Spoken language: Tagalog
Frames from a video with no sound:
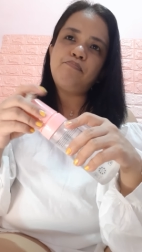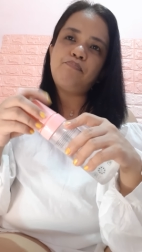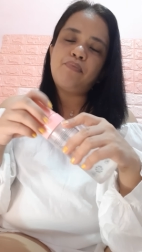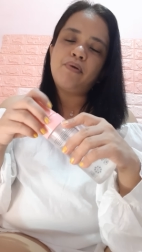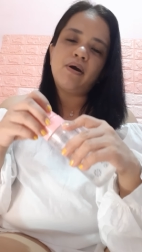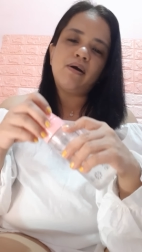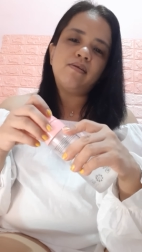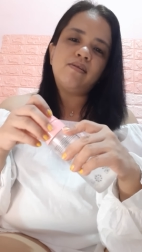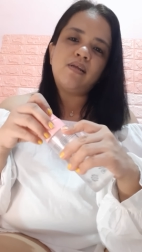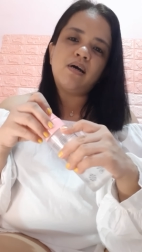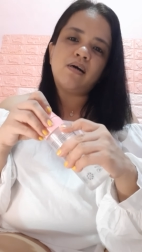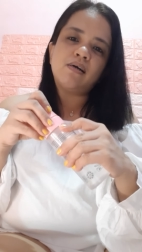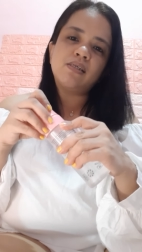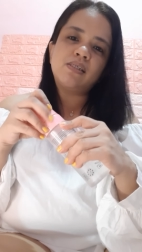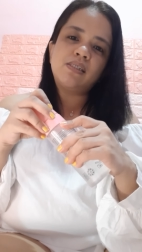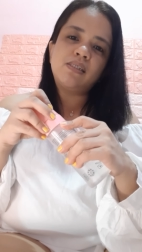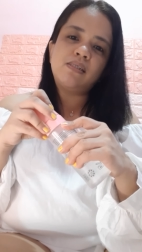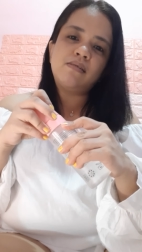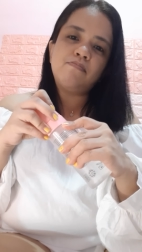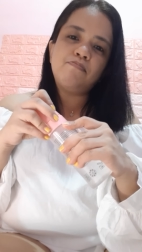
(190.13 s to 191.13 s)

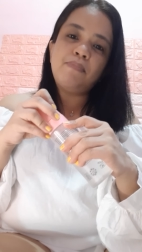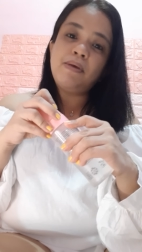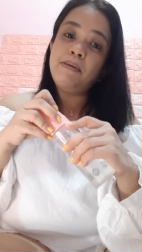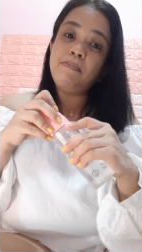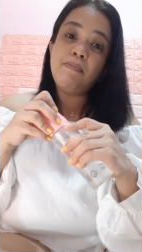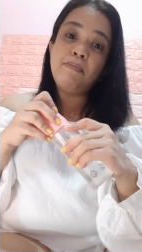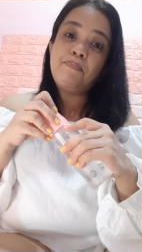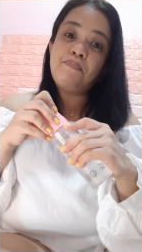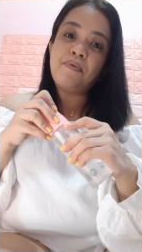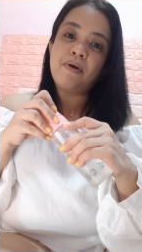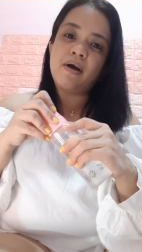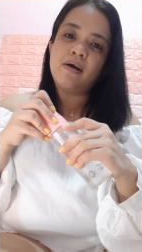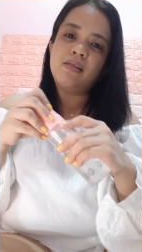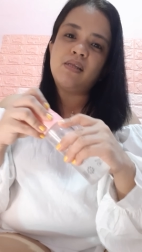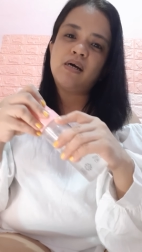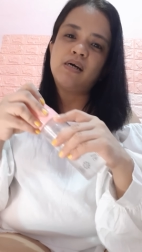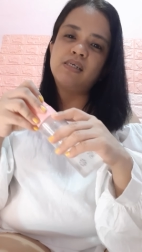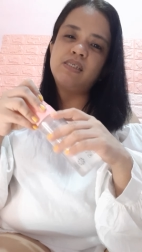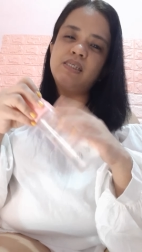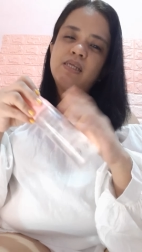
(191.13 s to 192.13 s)
products baby
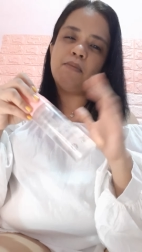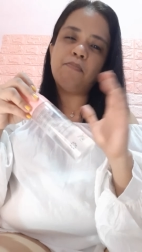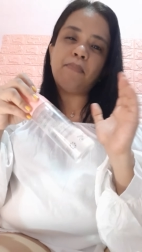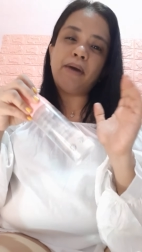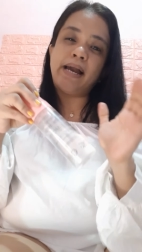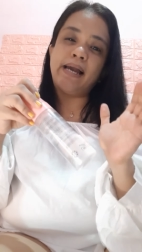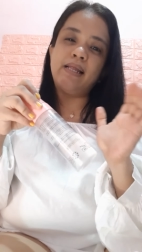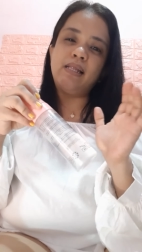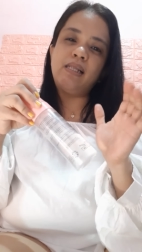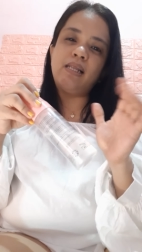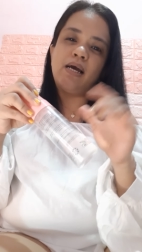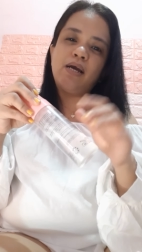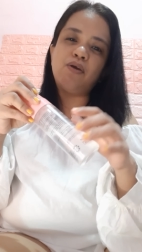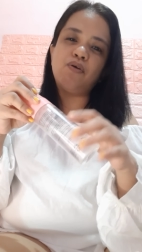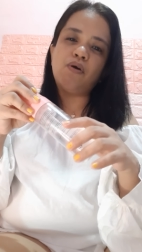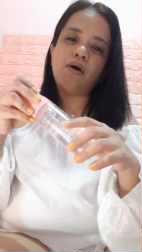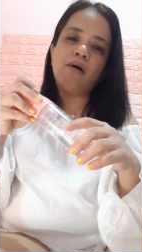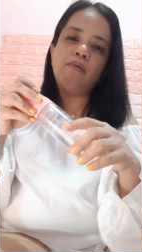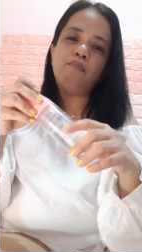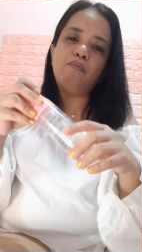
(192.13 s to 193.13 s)
products na mild lang
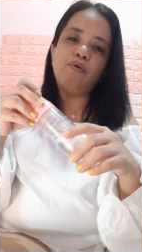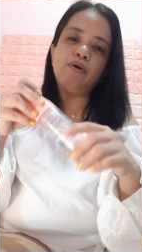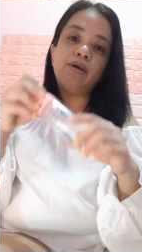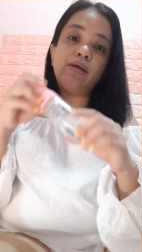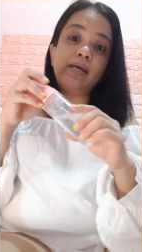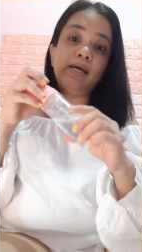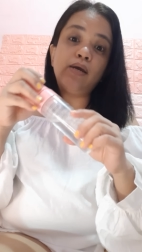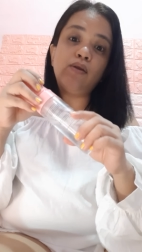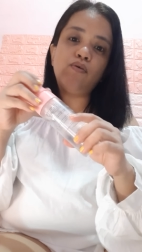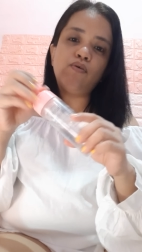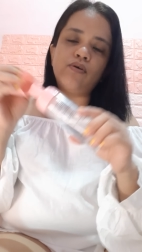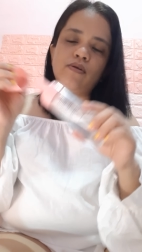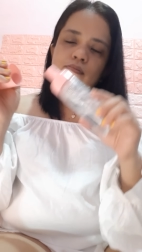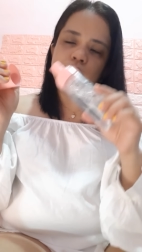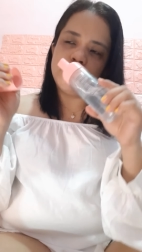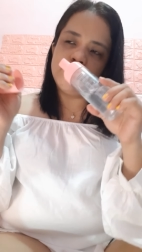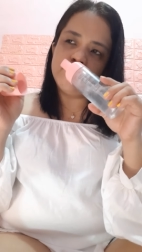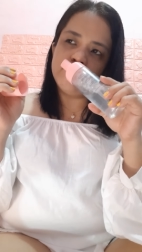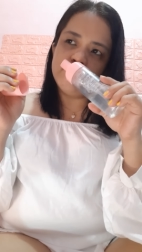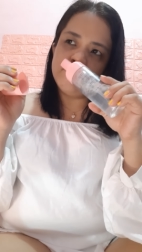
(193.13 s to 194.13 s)
yung amoy ganun
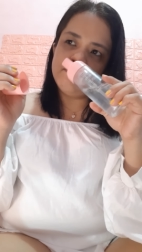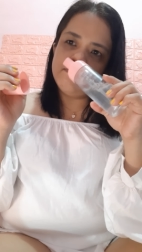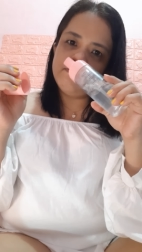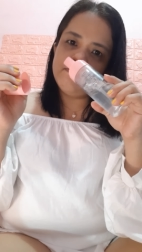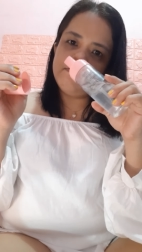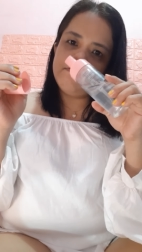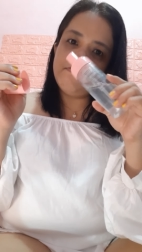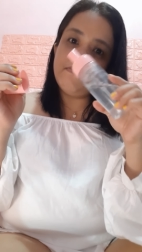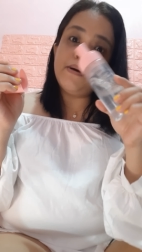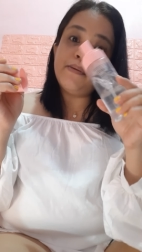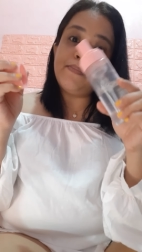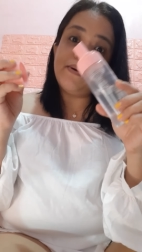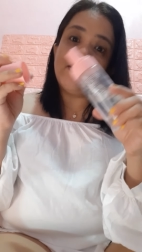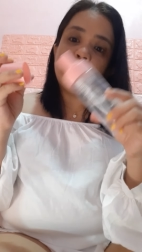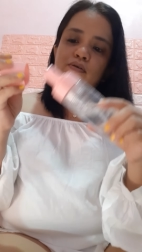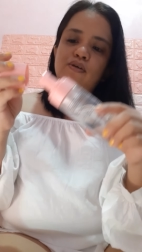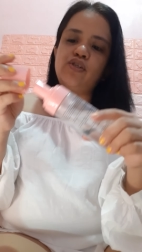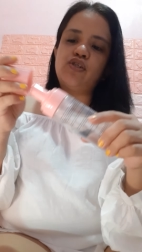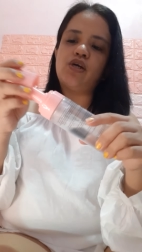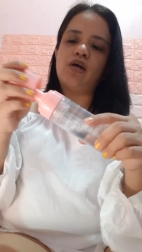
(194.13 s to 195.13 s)

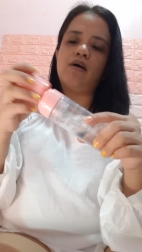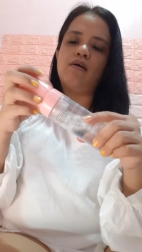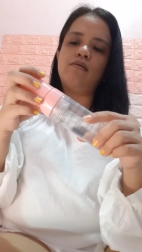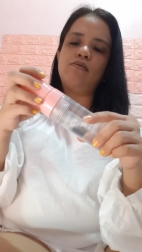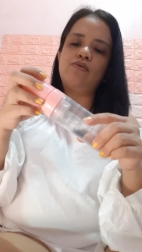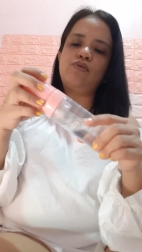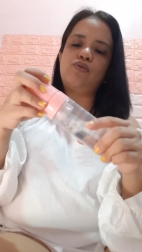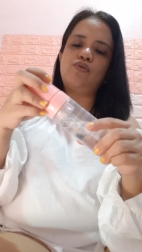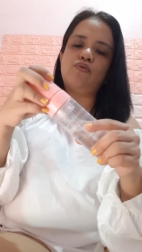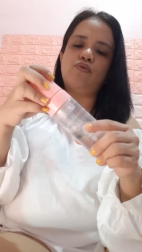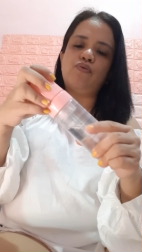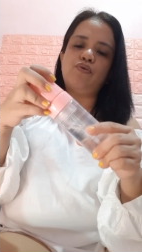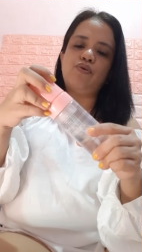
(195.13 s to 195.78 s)
mabango siya so